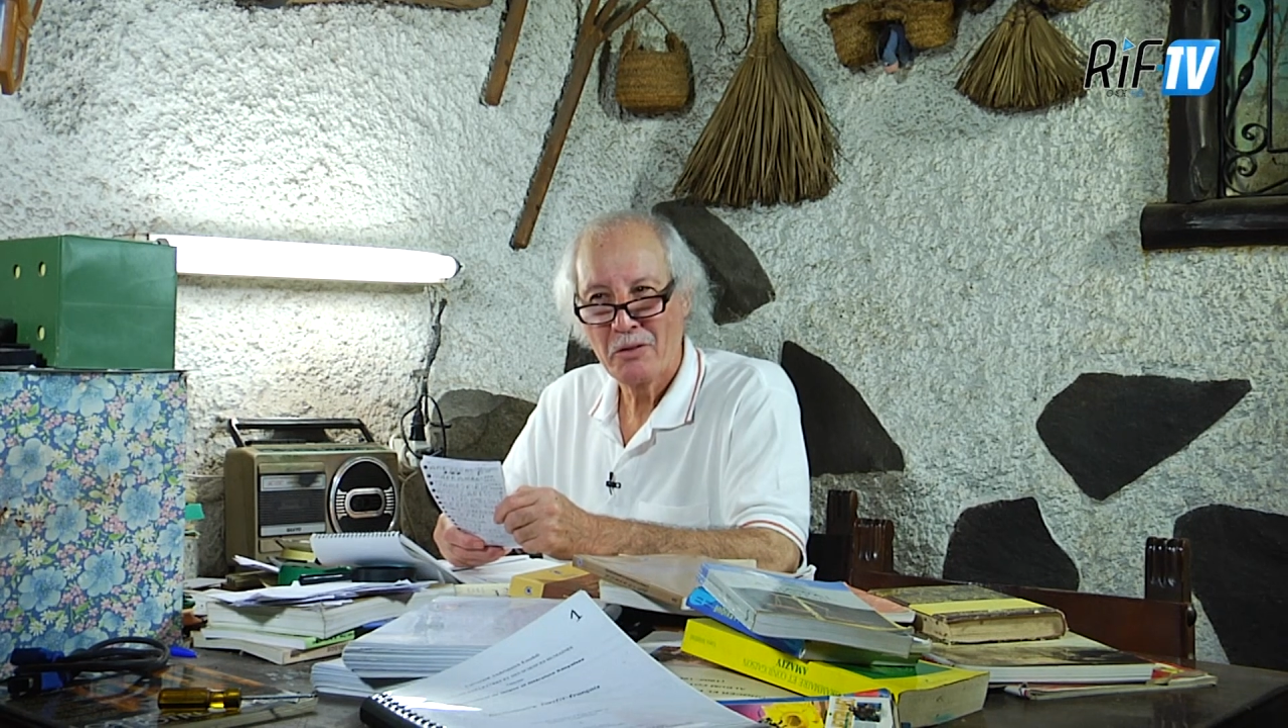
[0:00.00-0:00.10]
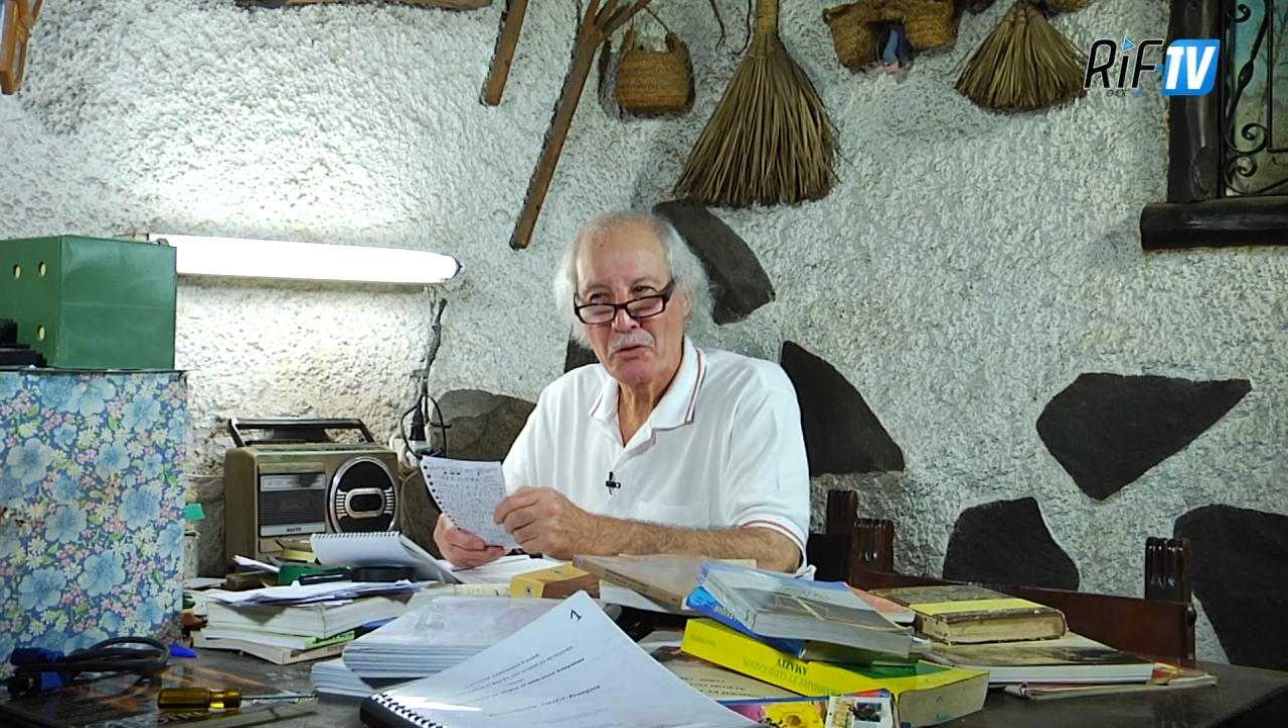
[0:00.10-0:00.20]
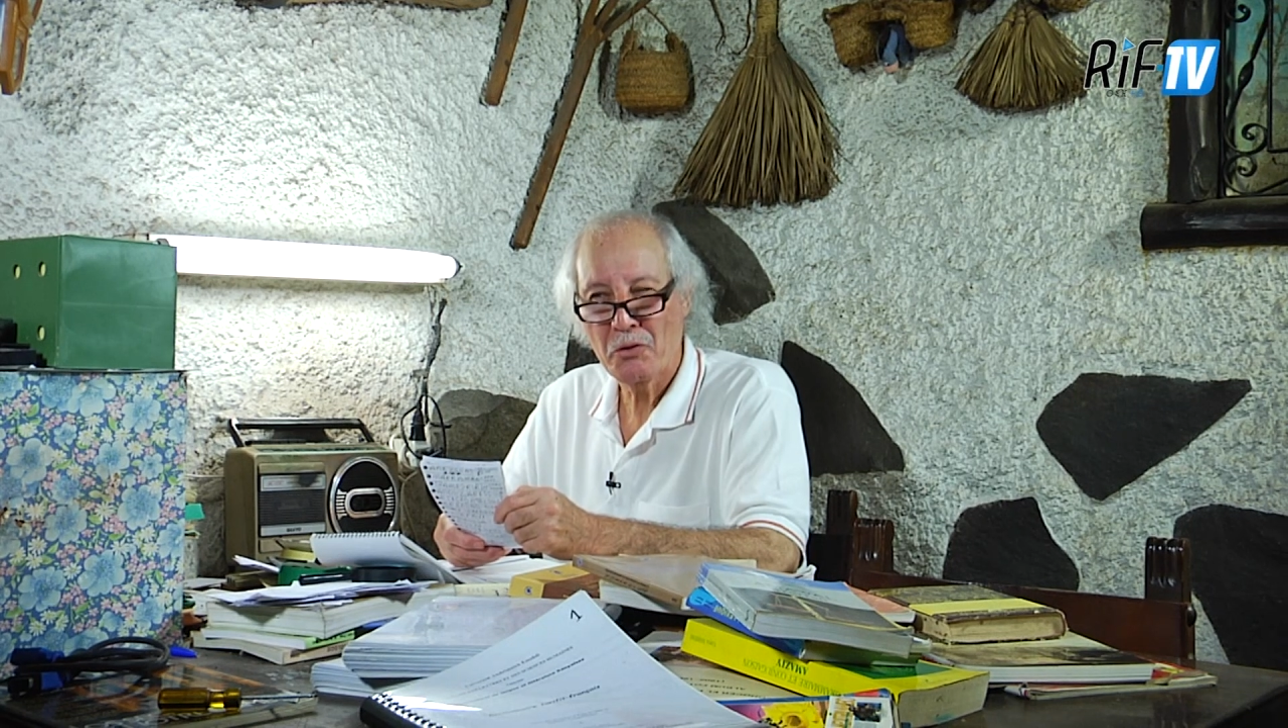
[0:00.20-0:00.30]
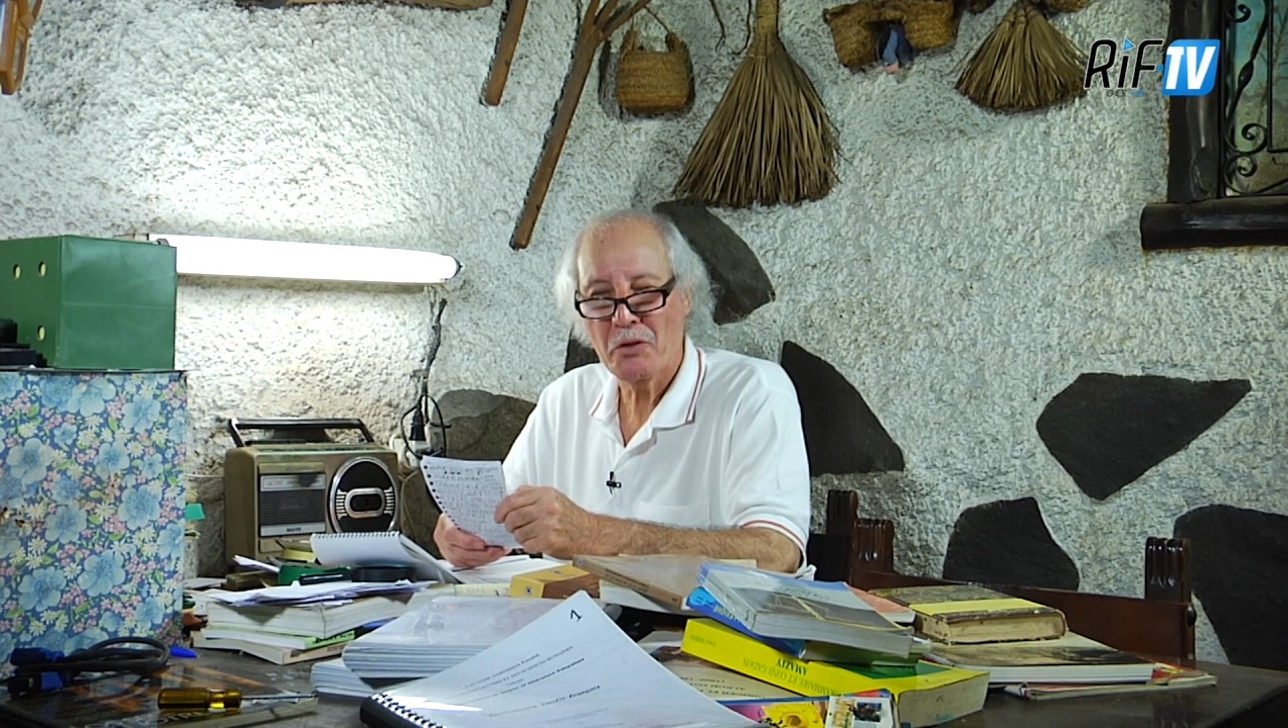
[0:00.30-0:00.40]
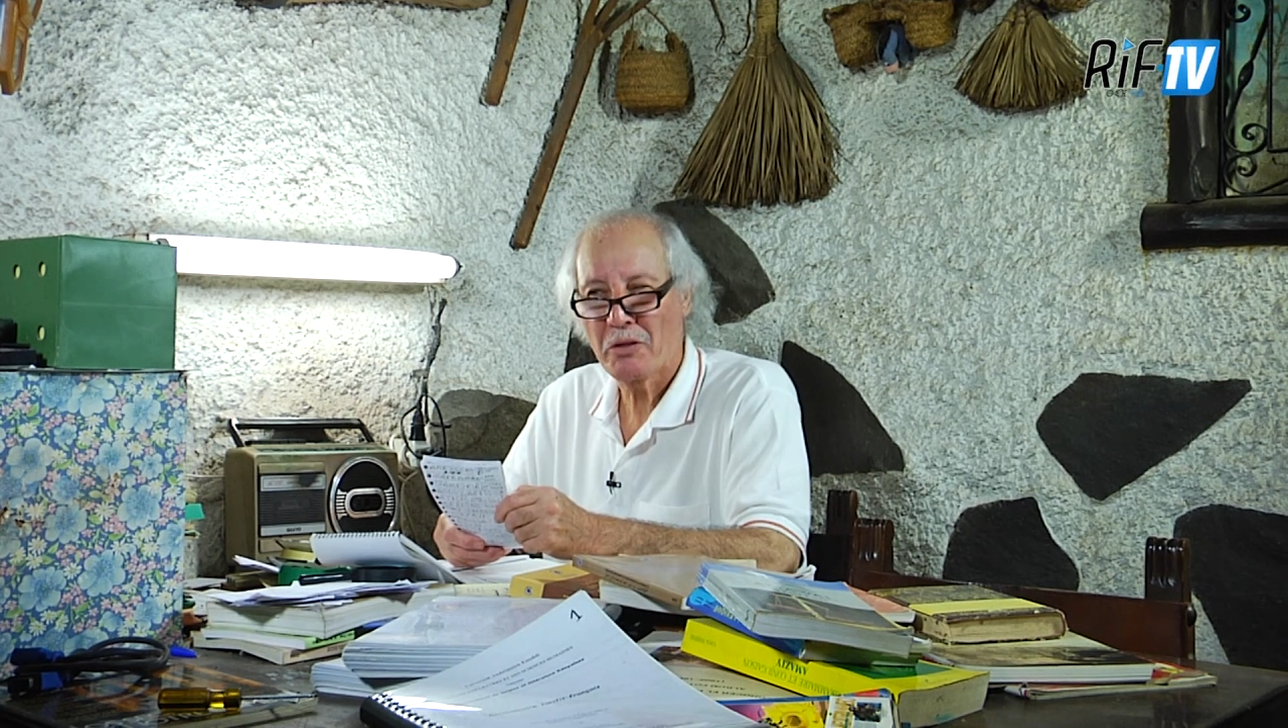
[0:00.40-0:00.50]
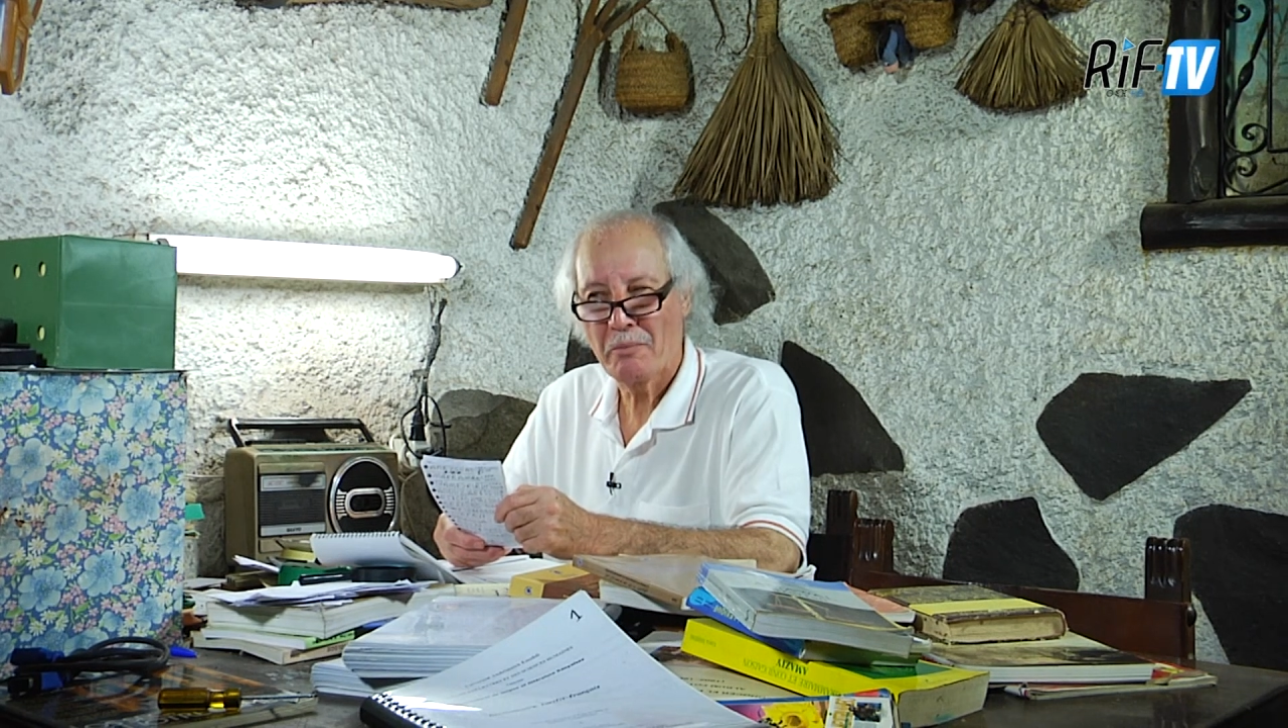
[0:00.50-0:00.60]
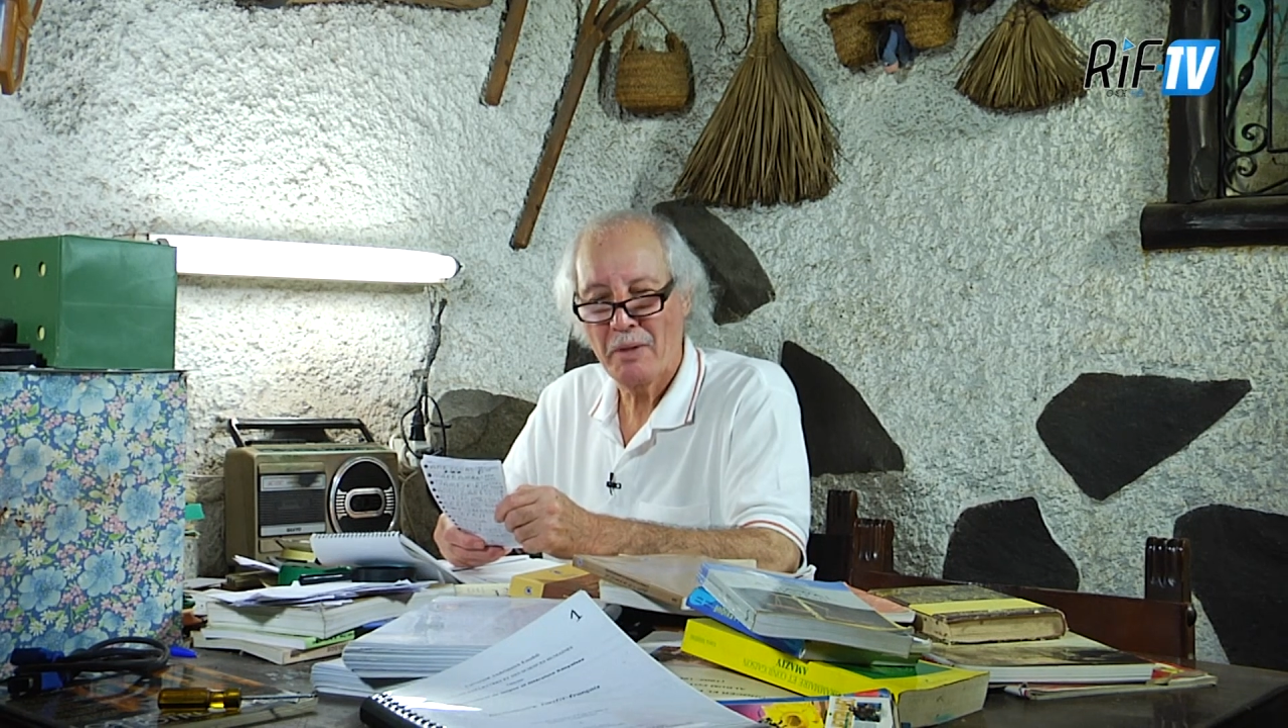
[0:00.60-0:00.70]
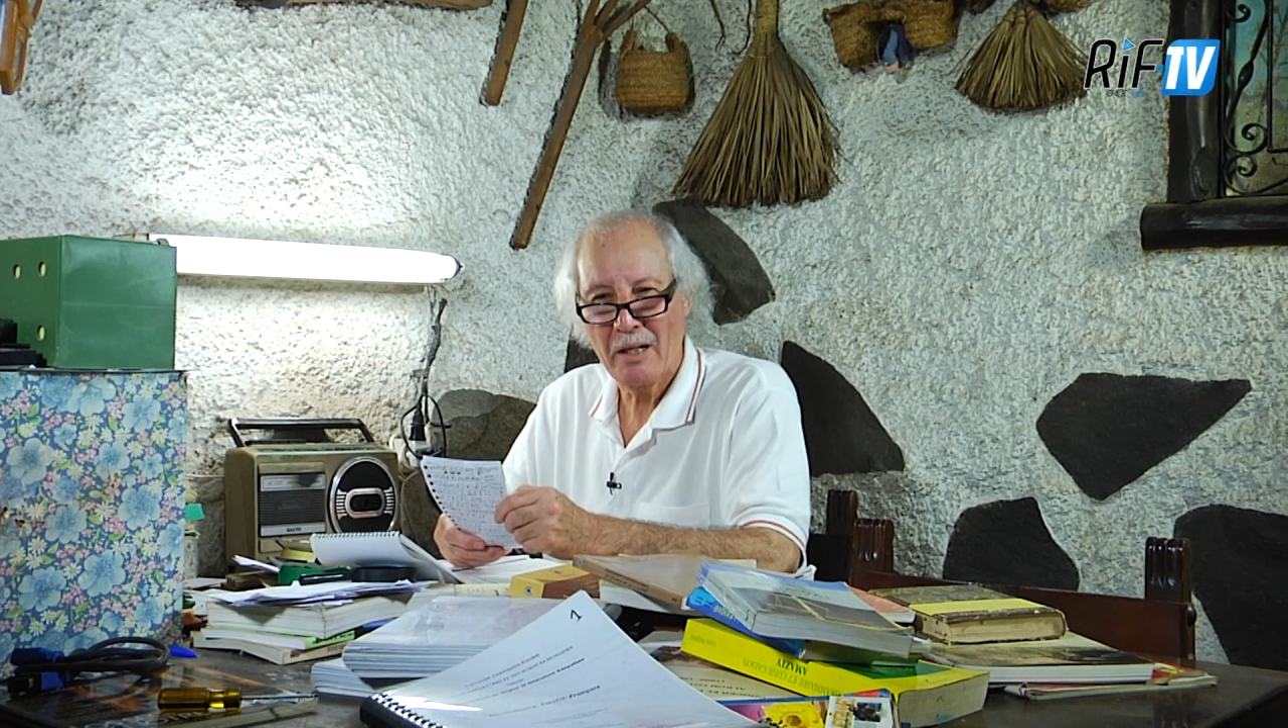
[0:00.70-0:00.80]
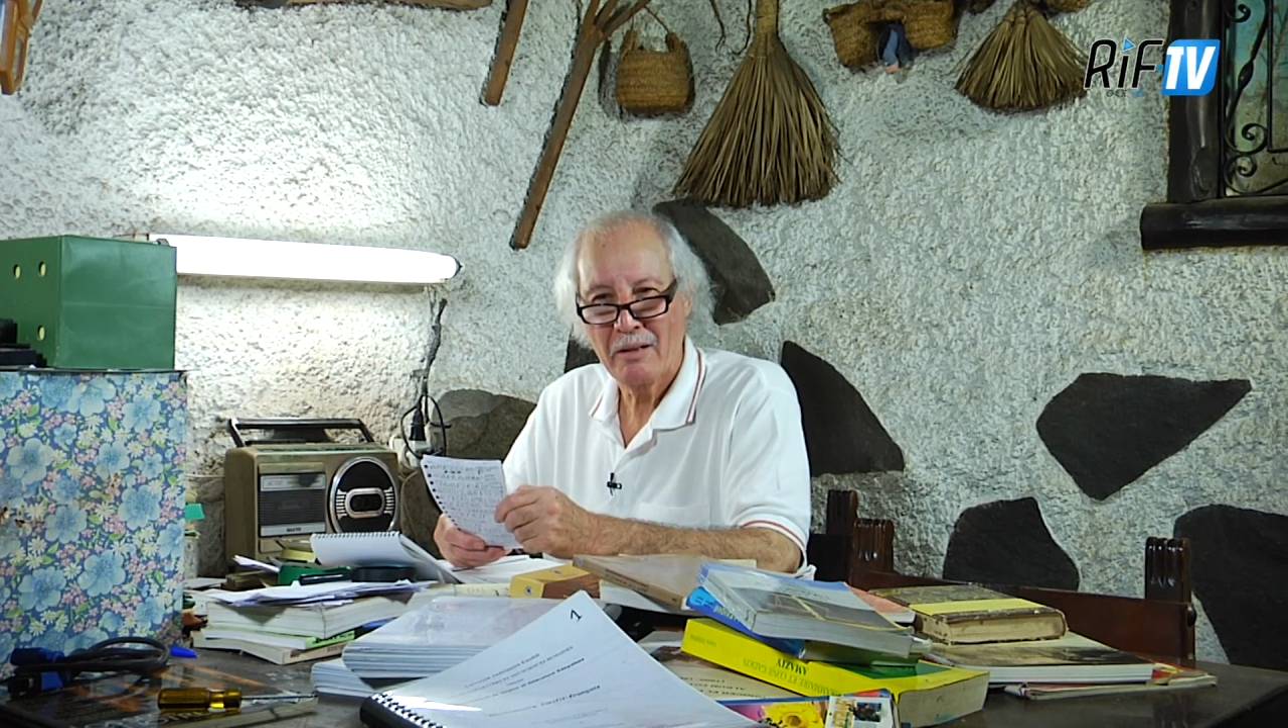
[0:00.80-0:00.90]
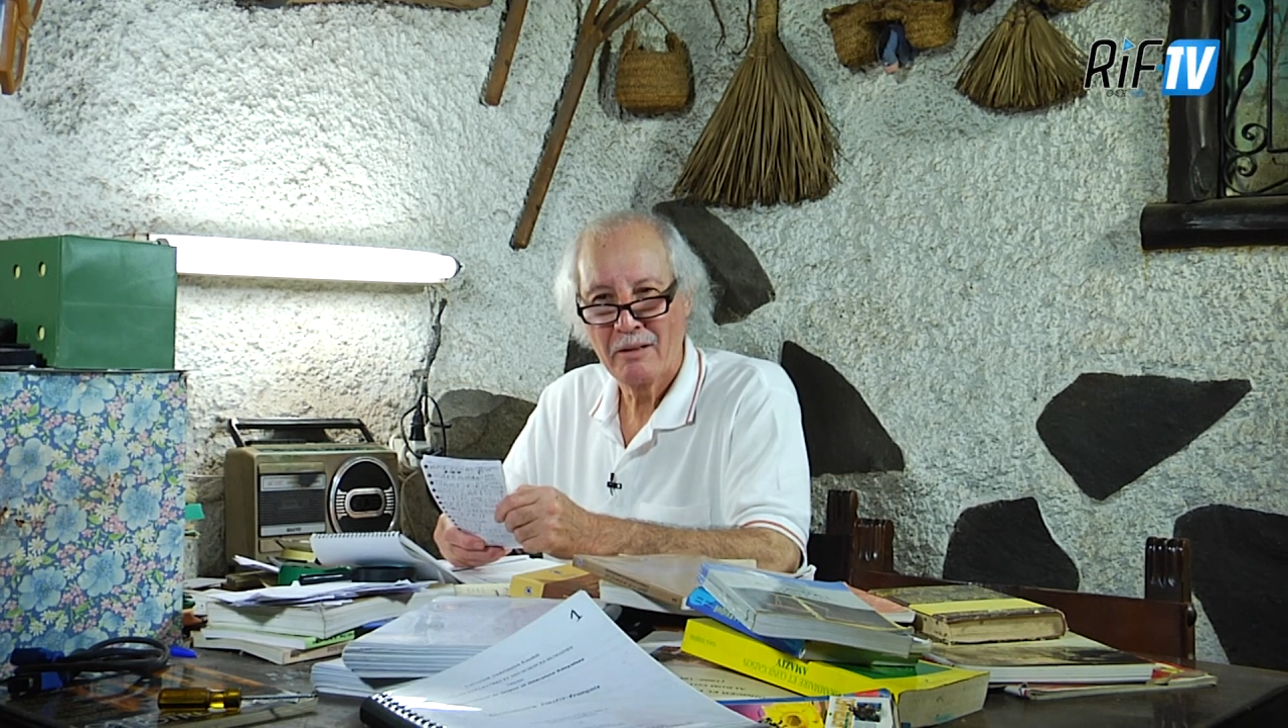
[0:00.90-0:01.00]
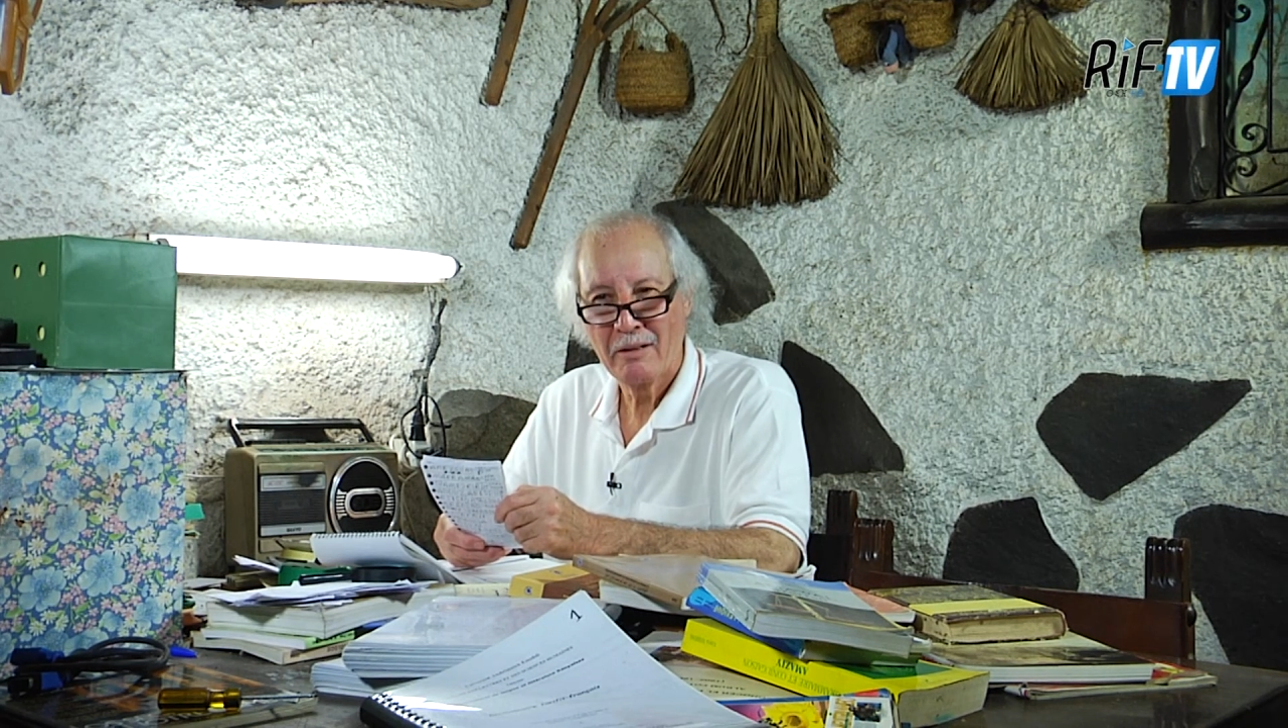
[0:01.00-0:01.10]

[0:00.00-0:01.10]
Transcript: سوي ثما